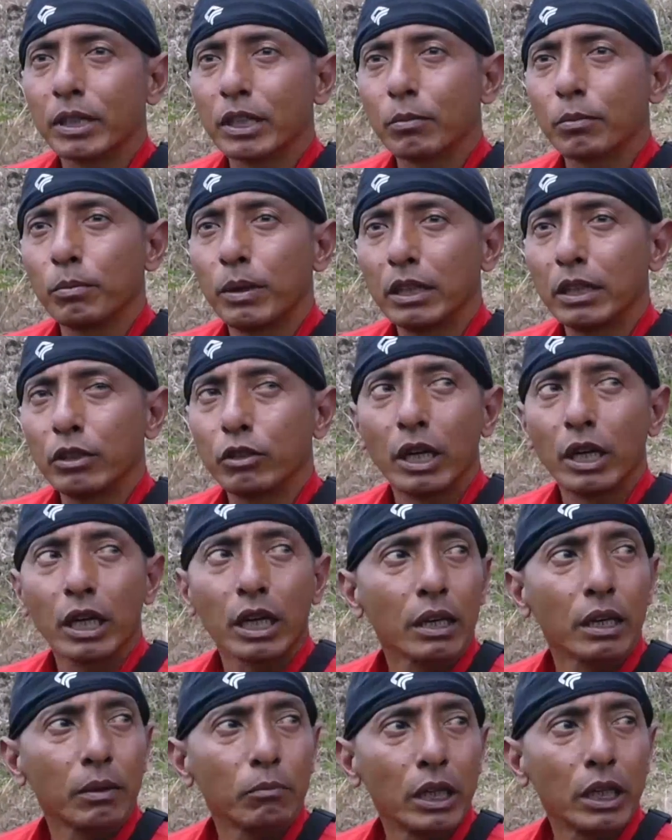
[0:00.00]
percobaan
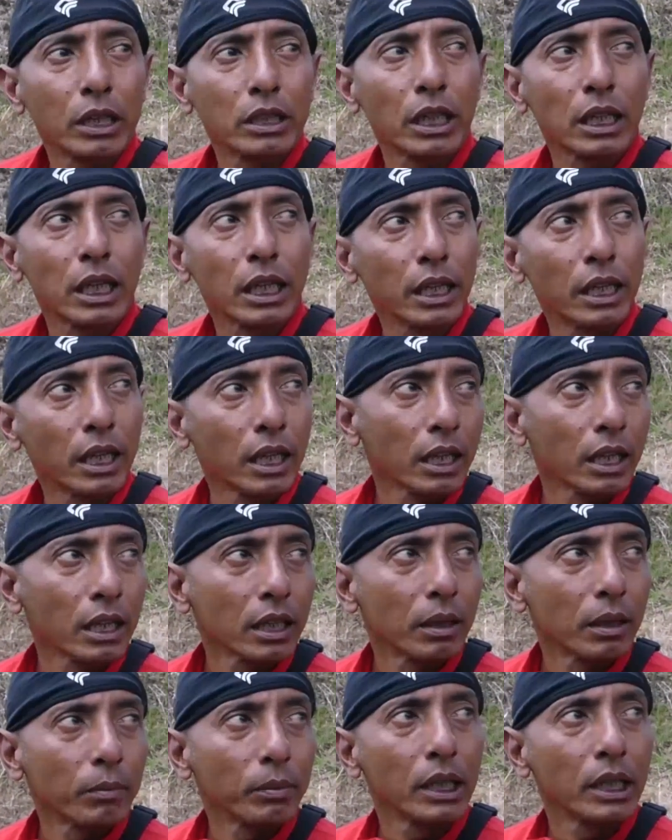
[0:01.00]
juga buat saya,
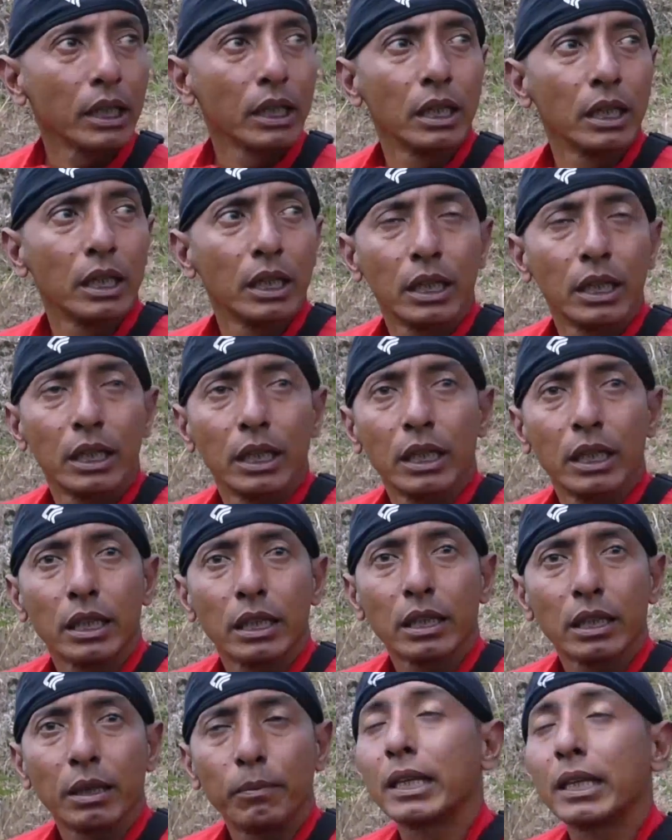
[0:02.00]
tapi
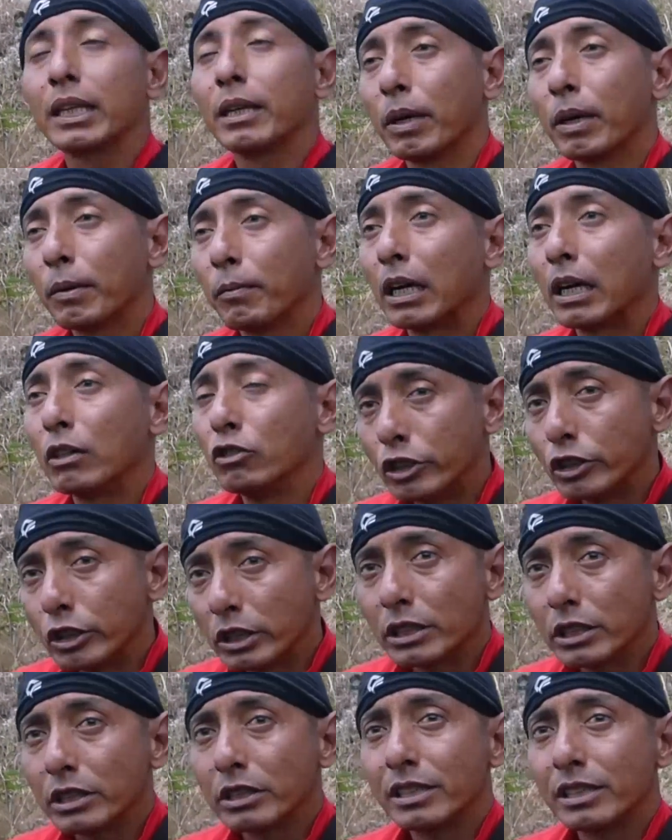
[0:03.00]
tempatnya emang bagus,
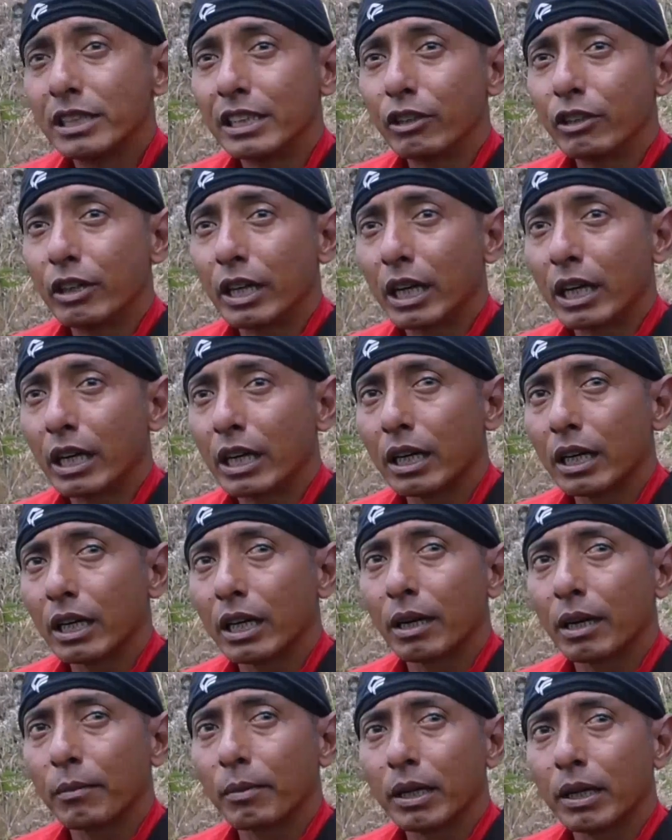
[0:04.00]
gitu ya karena
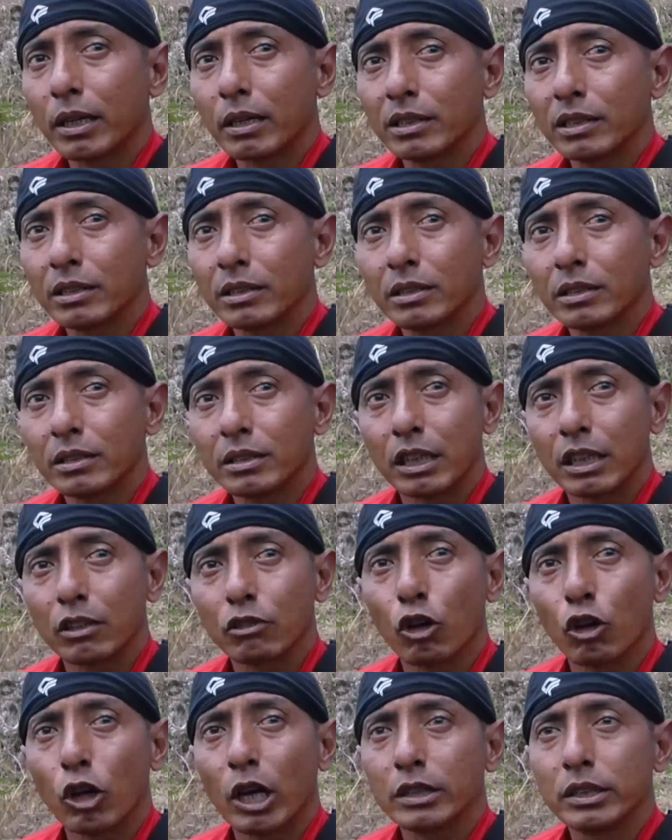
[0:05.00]
apa satu
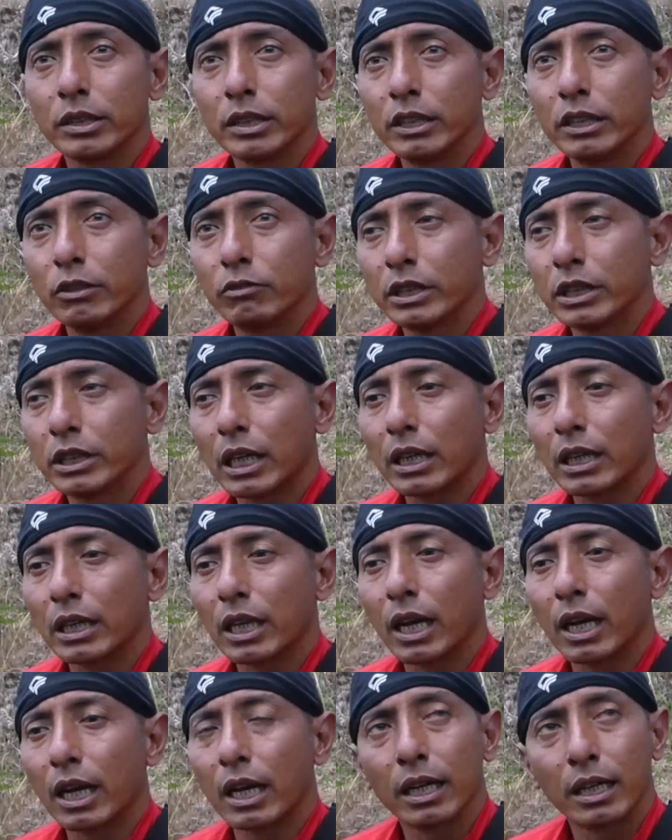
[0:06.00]
lokasi
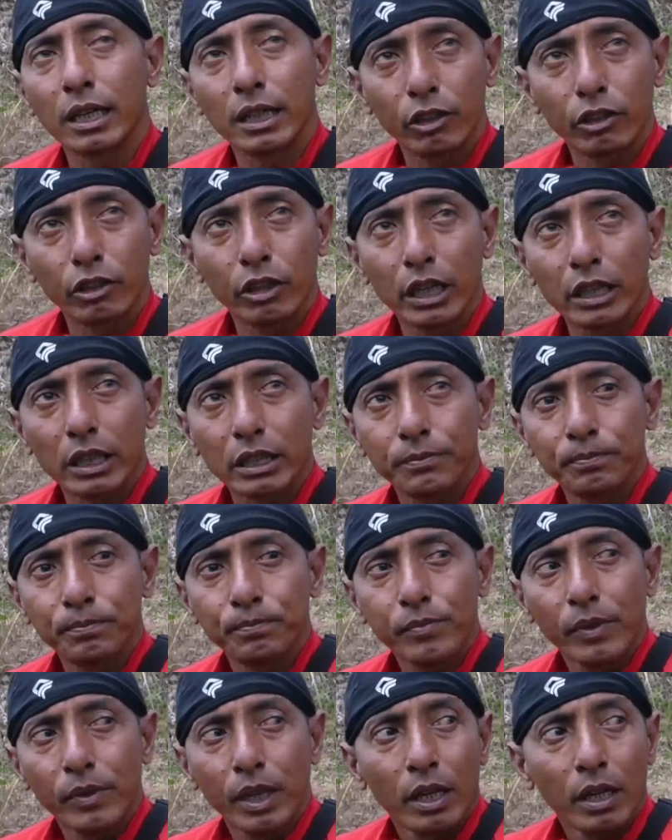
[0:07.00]
wisata gitu kan
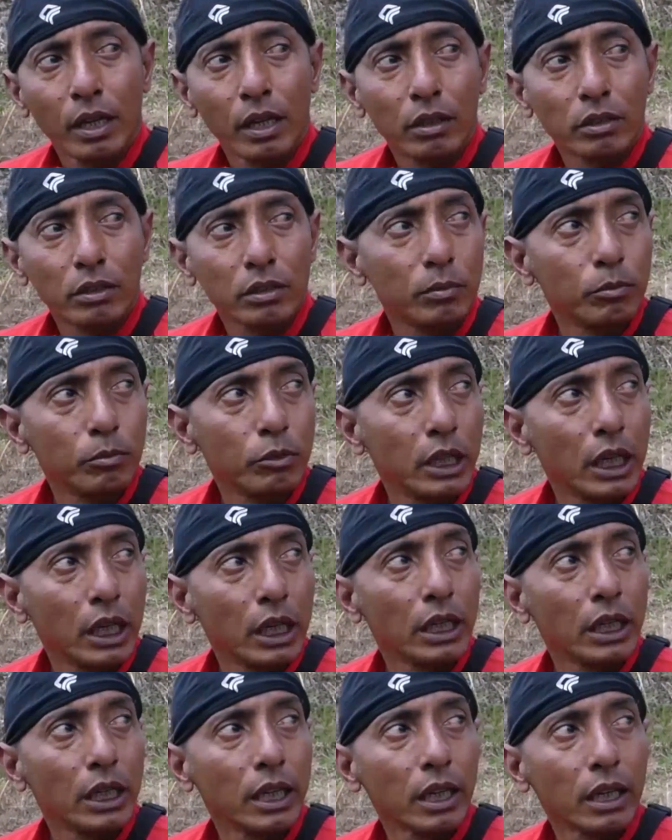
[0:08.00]
terus kemudian
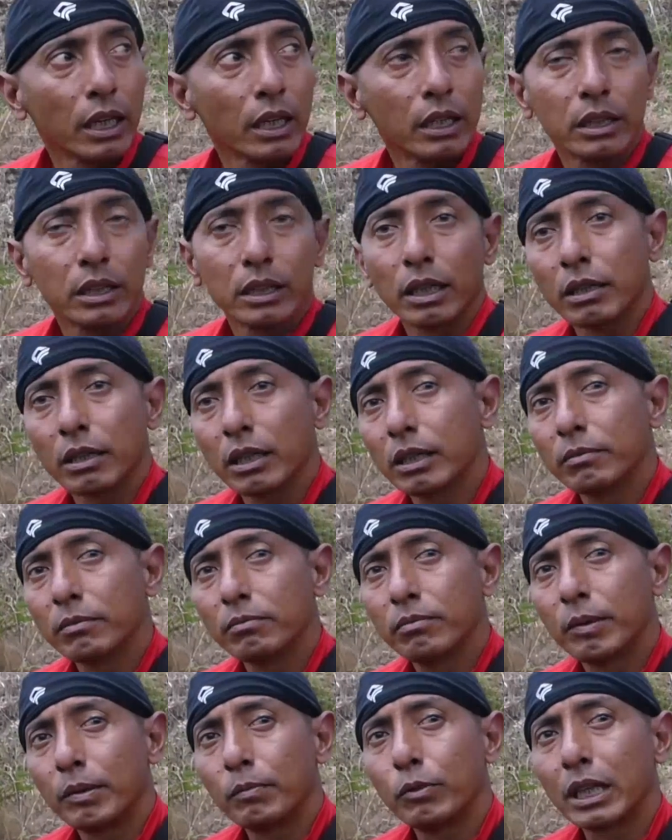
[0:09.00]
ini yang yang
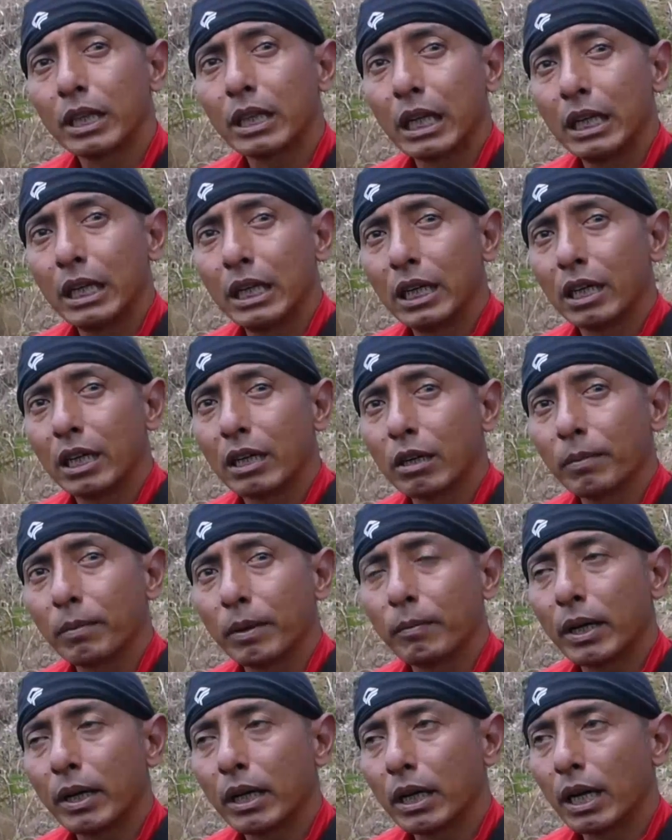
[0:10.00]
membuat tadi ngedrop
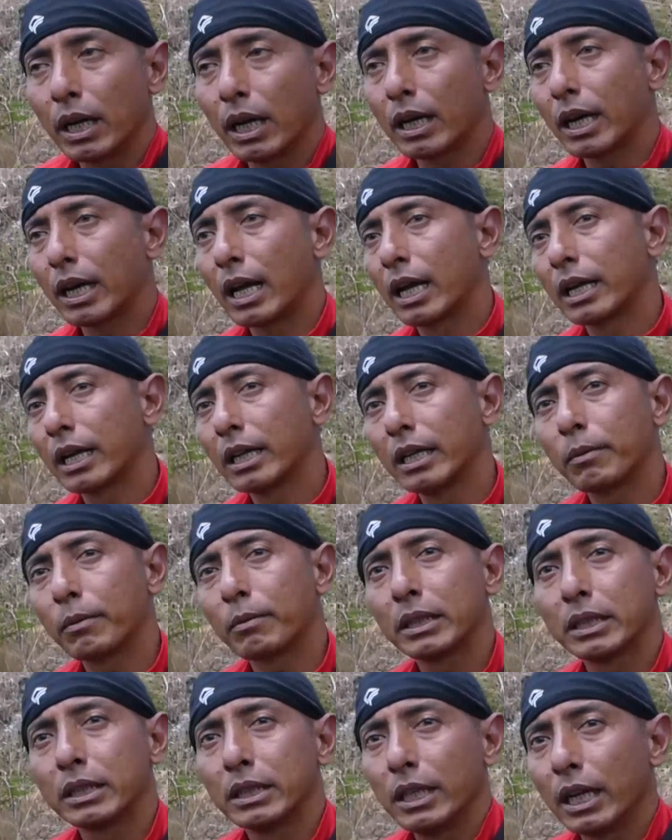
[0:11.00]
memang arah anginnya
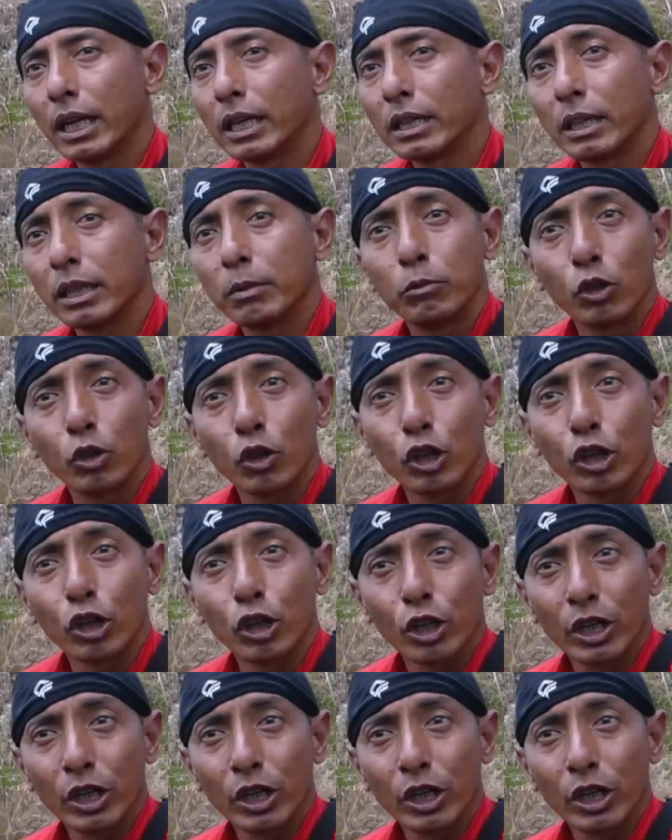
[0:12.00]
masih dari timur